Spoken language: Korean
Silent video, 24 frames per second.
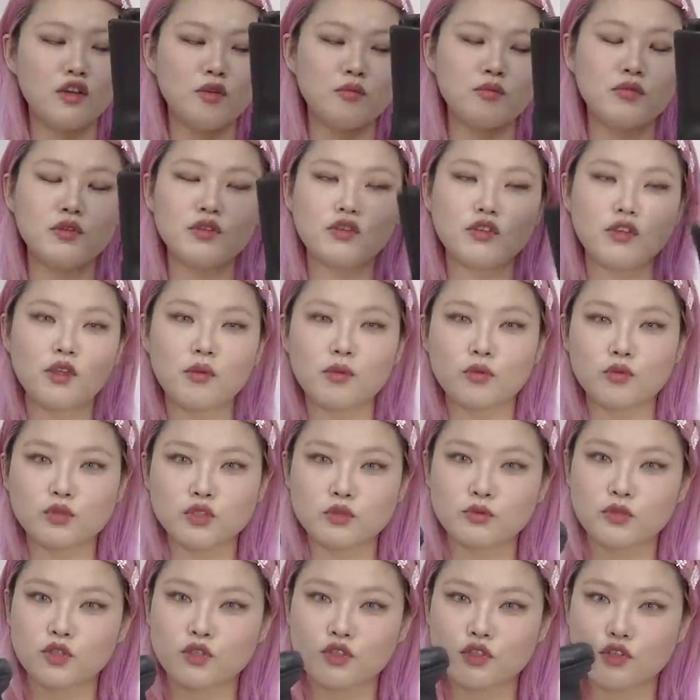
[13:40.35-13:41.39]
밑에
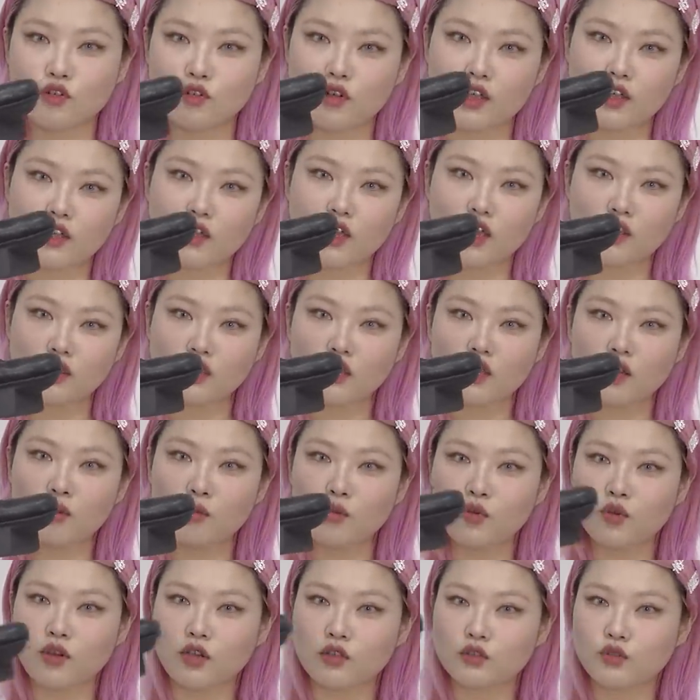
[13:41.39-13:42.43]
보시면 이렇게 개타
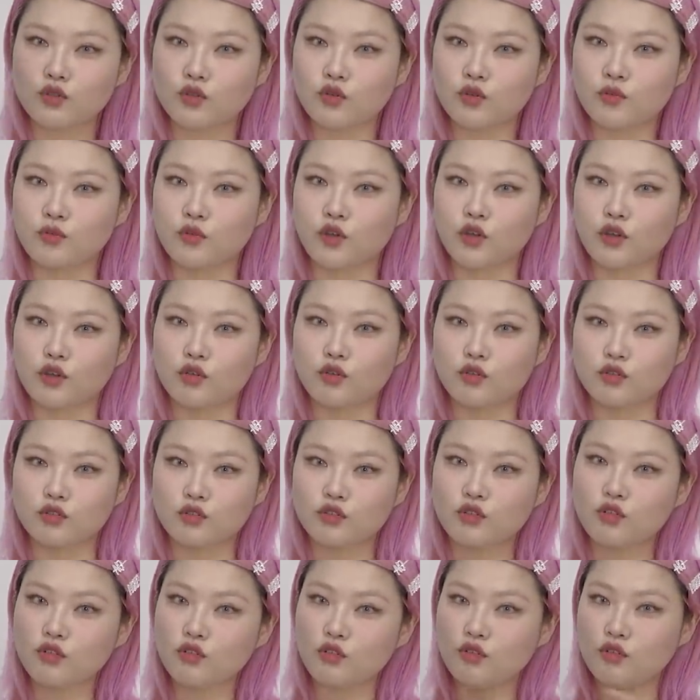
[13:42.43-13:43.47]
모양처럼 되어
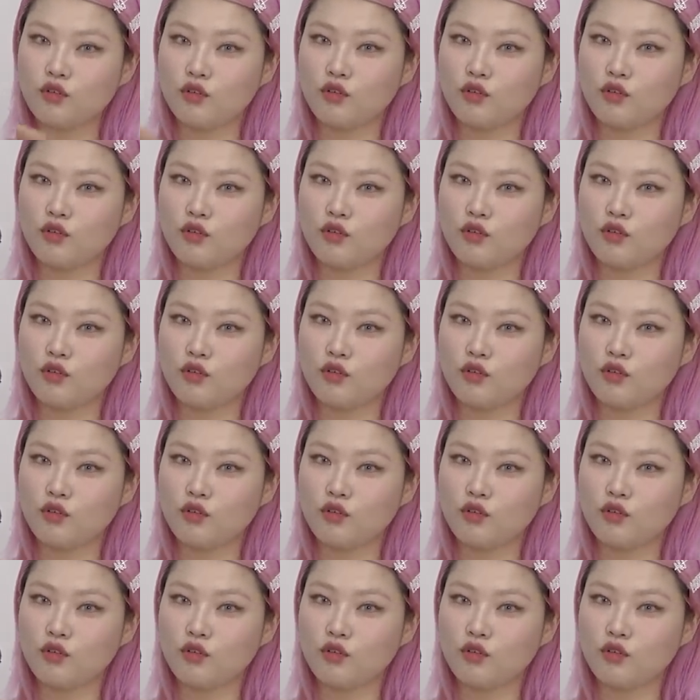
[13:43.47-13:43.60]
있거든요.